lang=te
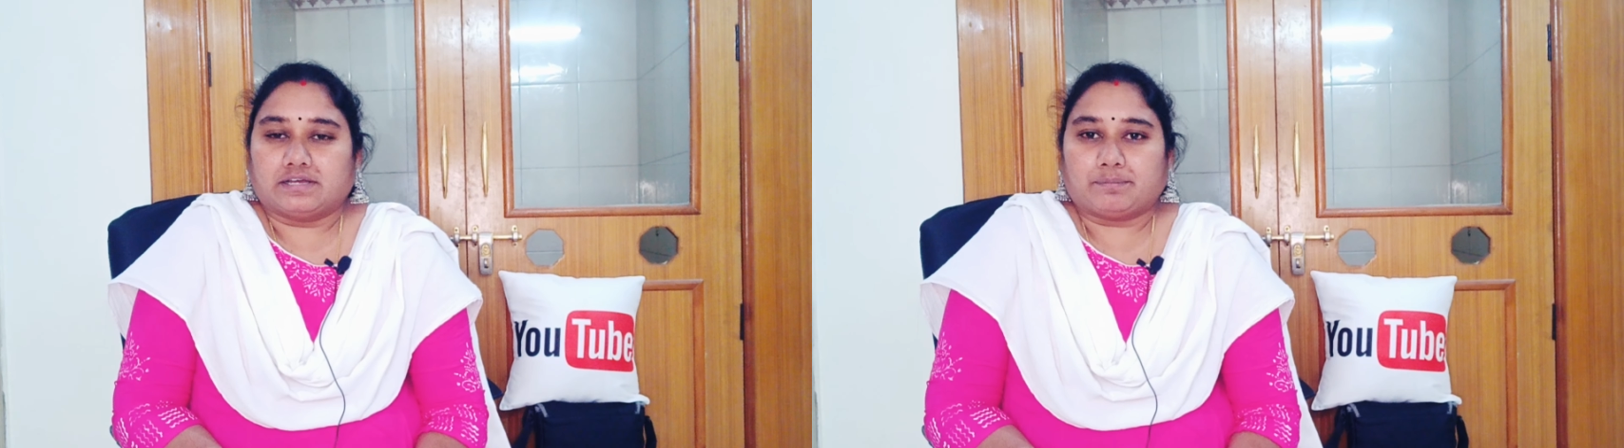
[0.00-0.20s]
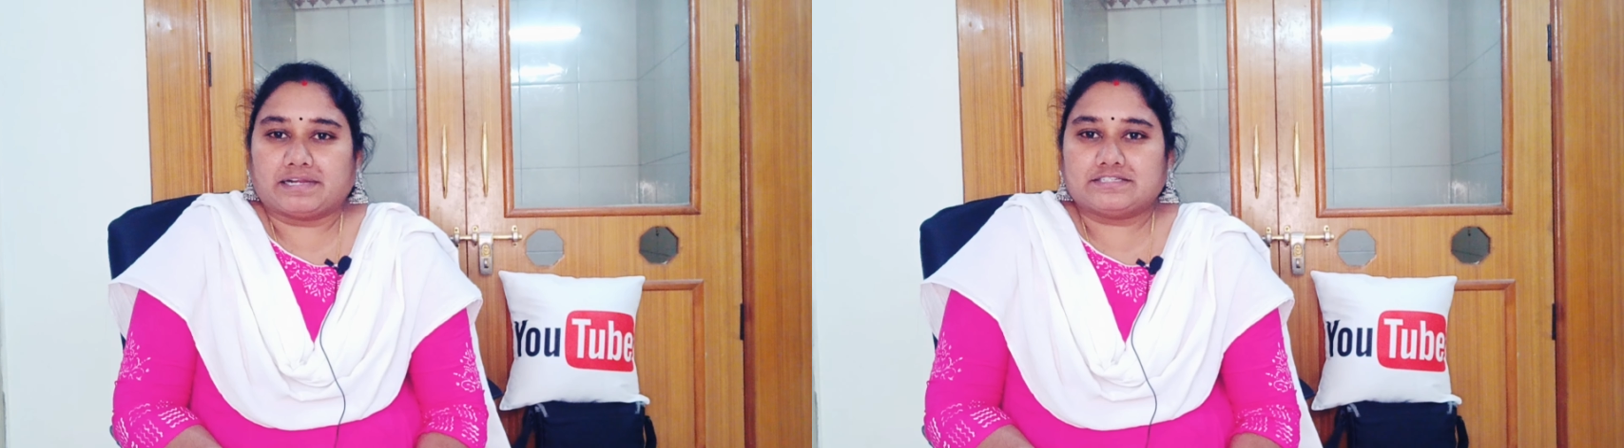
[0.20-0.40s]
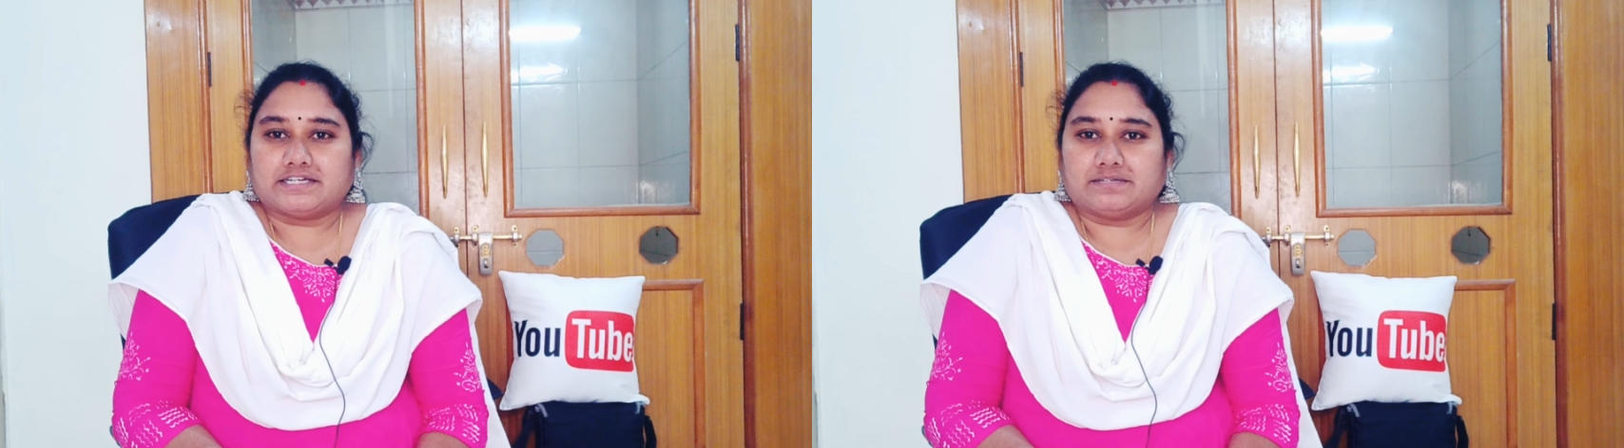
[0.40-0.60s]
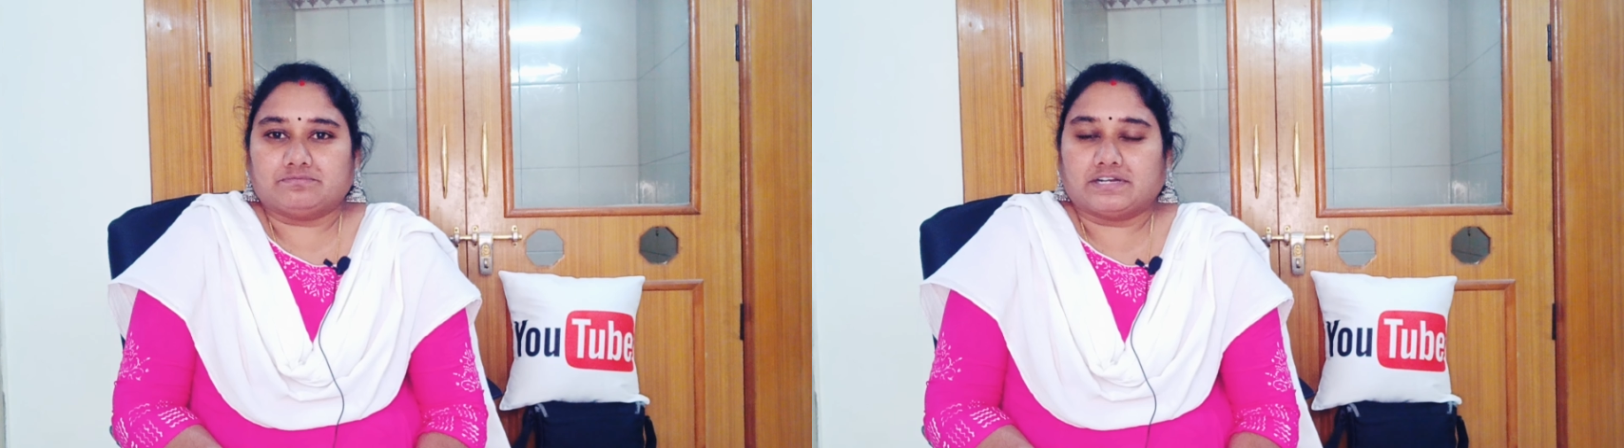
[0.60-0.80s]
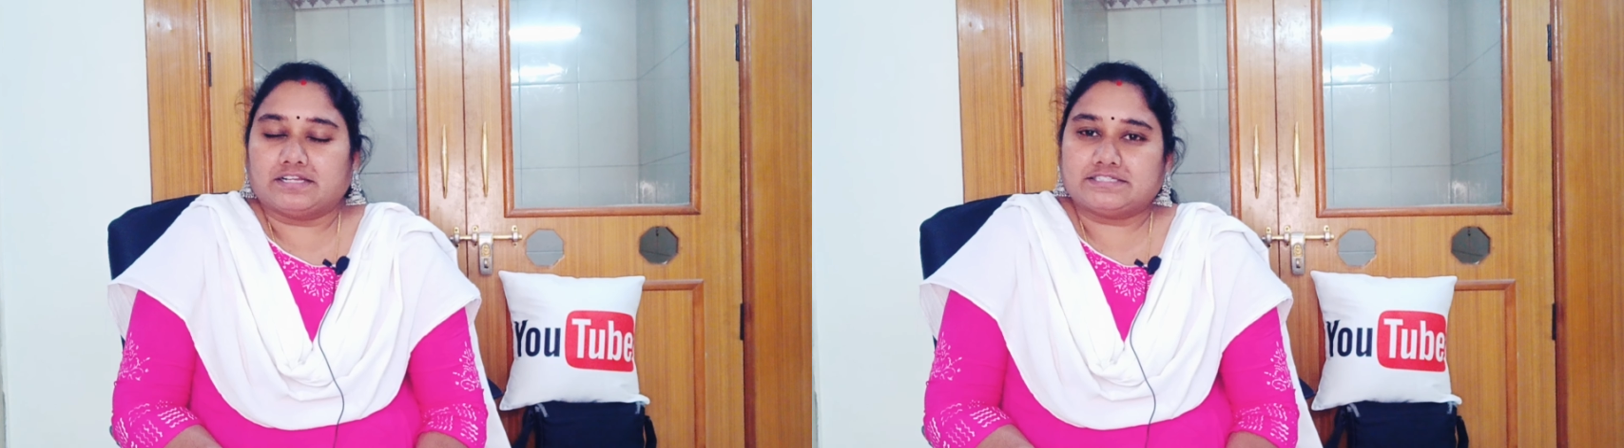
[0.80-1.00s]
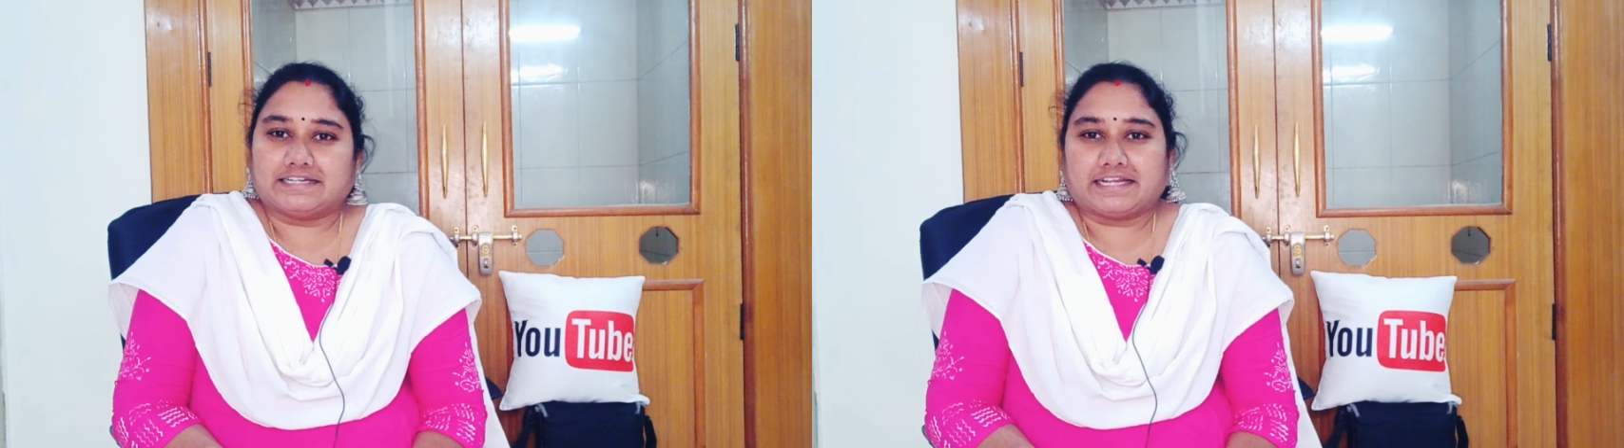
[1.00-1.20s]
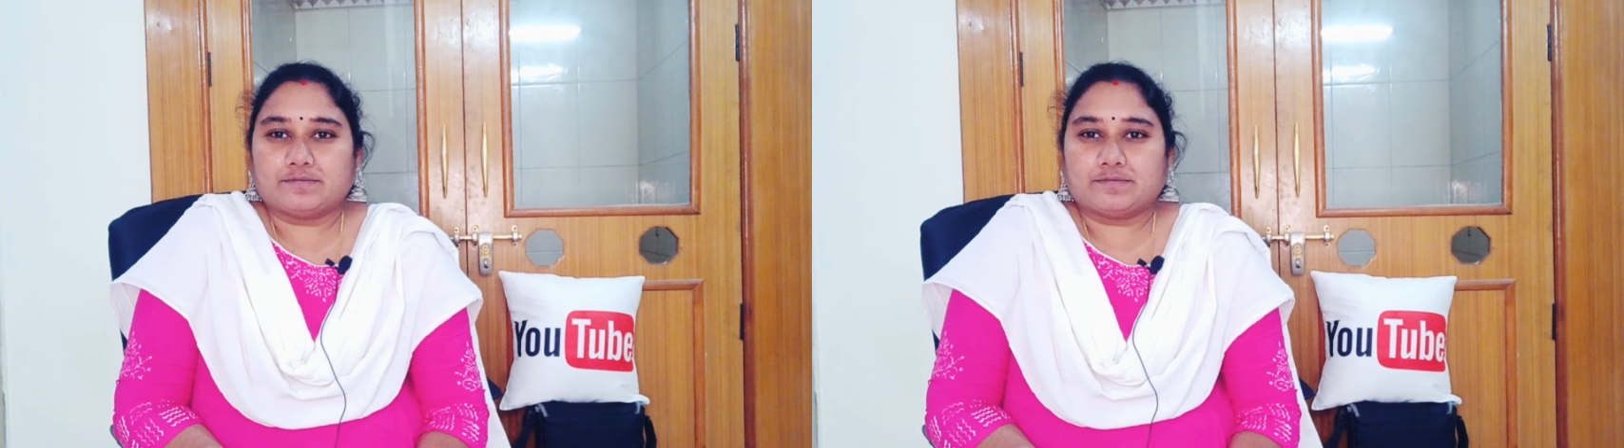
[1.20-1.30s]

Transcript: అప్లై చేయడం వల్ల సెట్